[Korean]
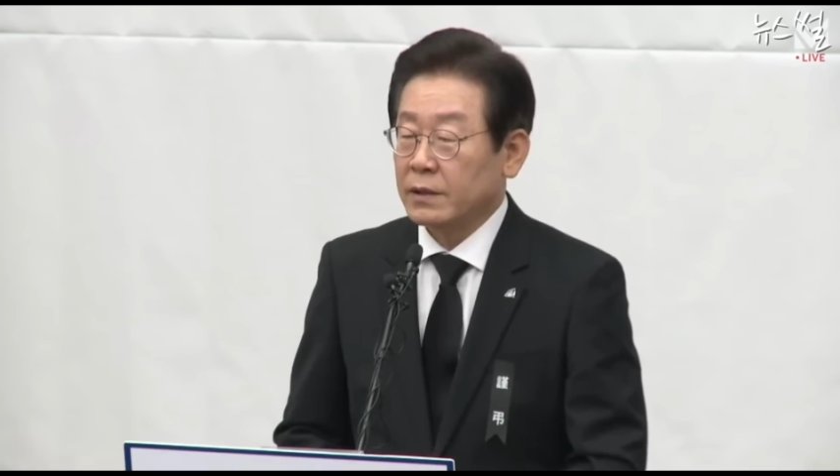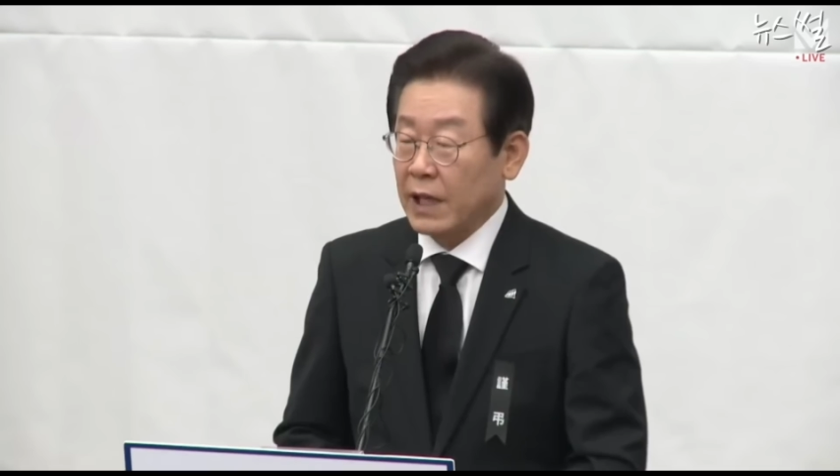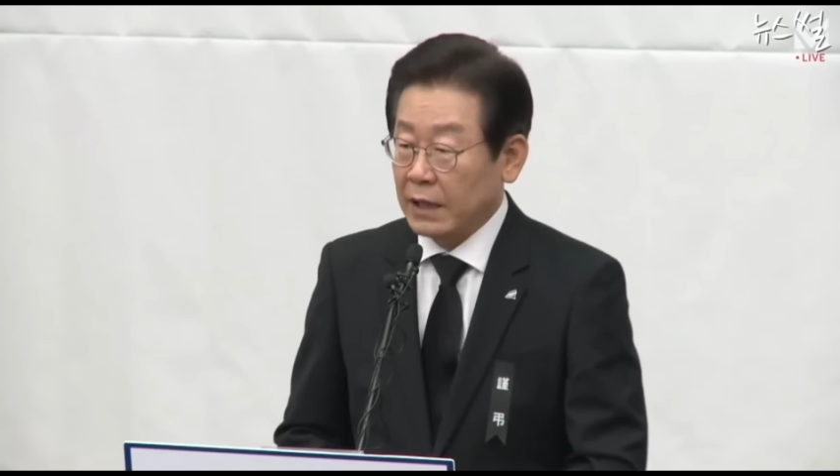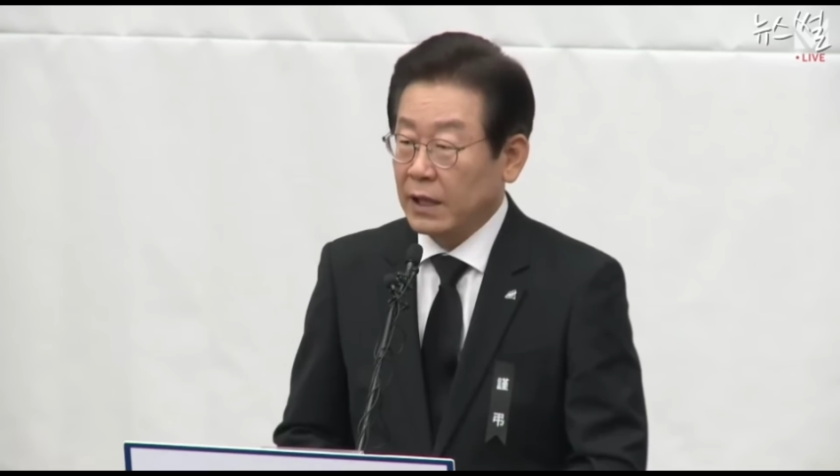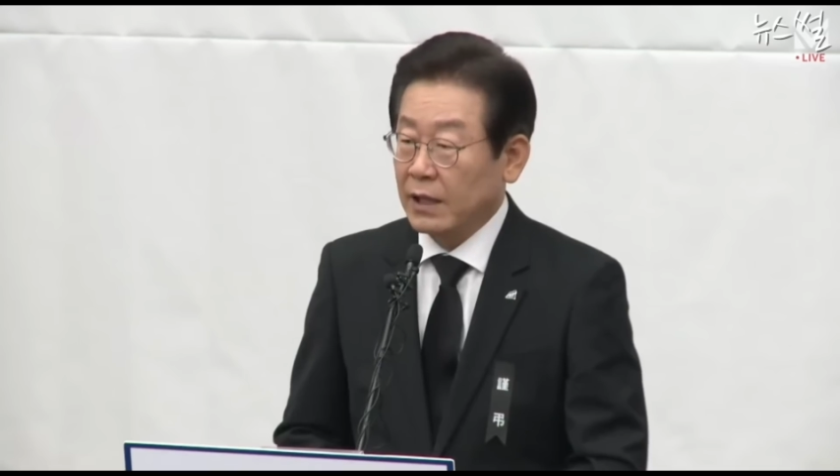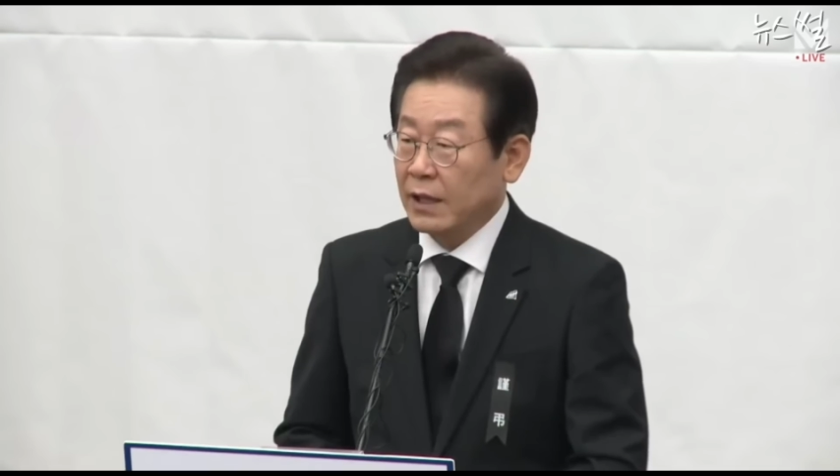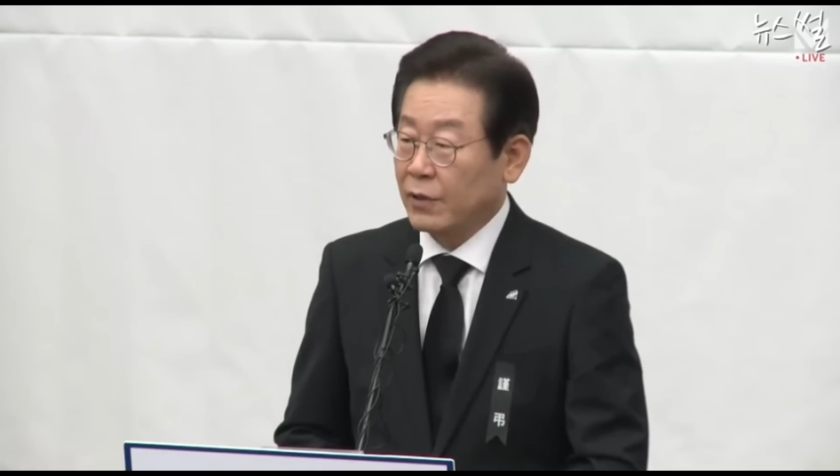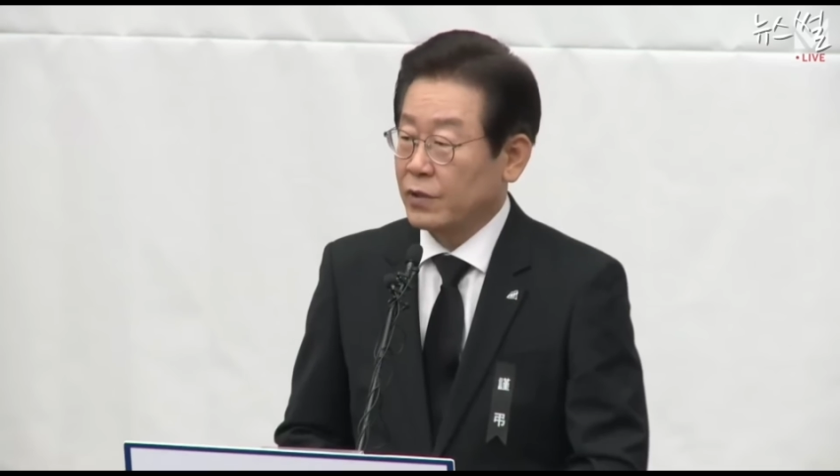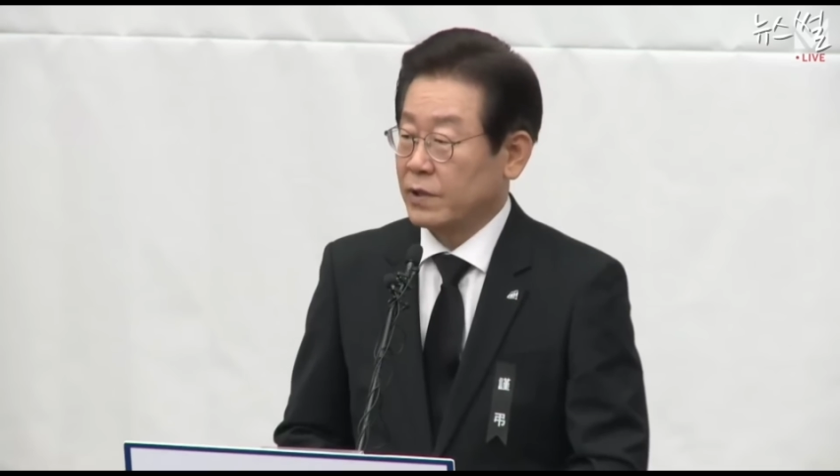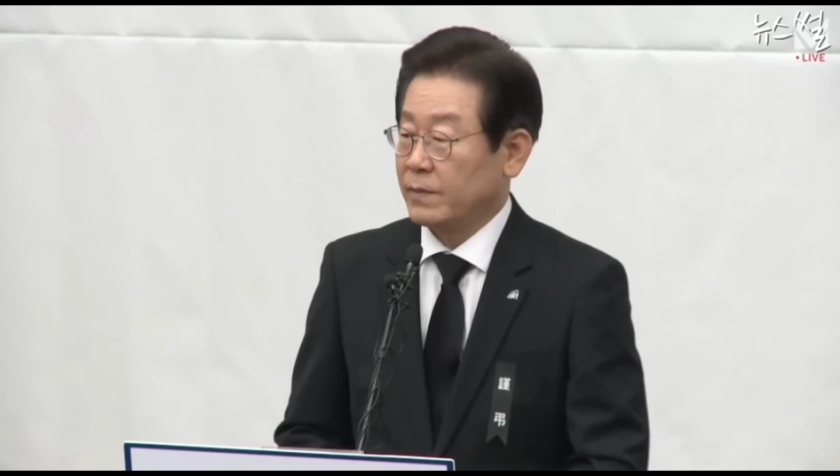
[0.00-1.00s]
장난을
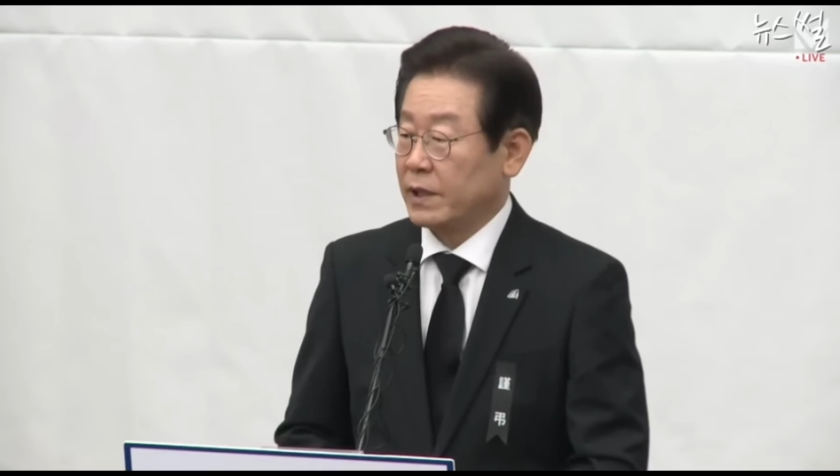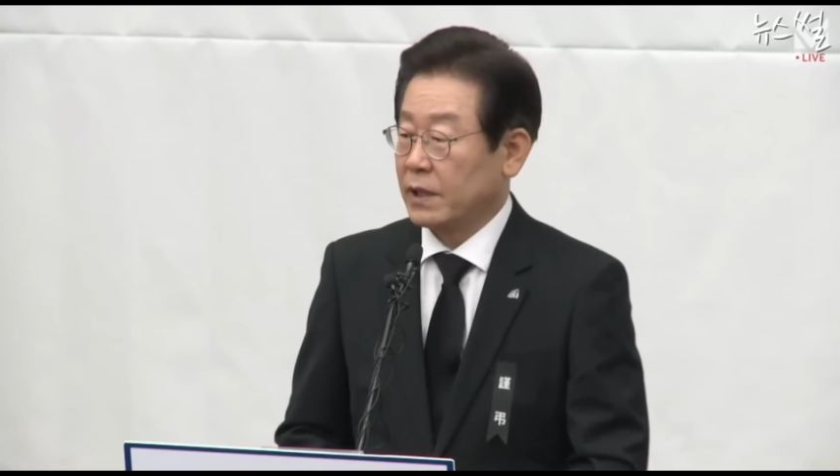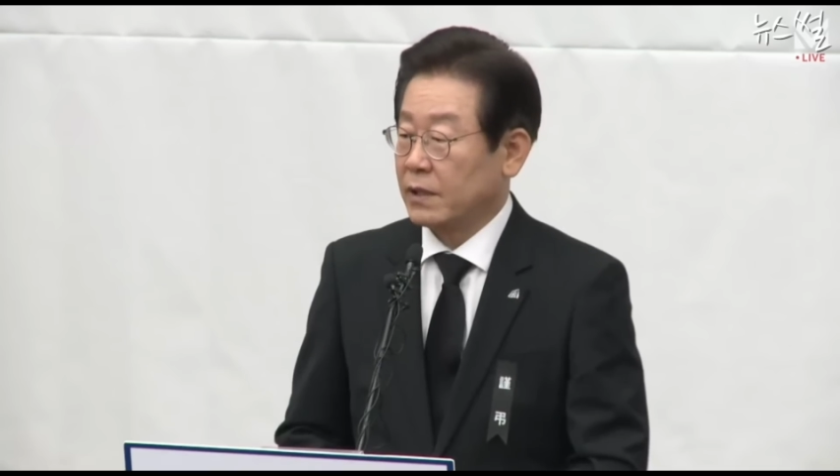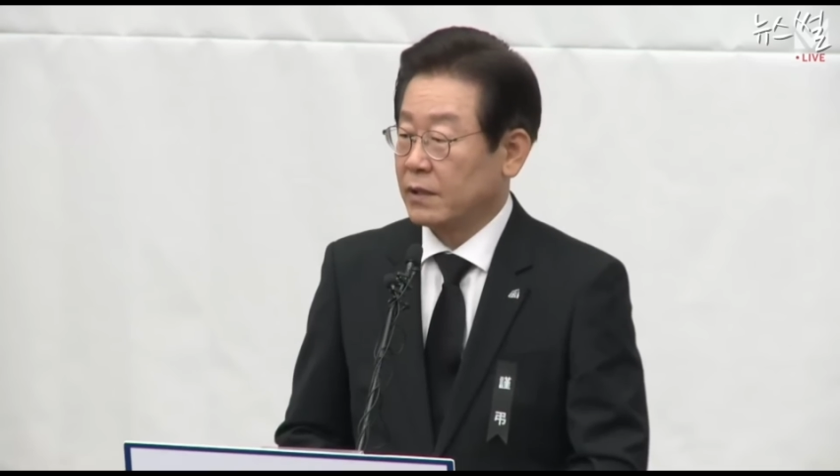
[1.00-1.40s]
하고 있습니다.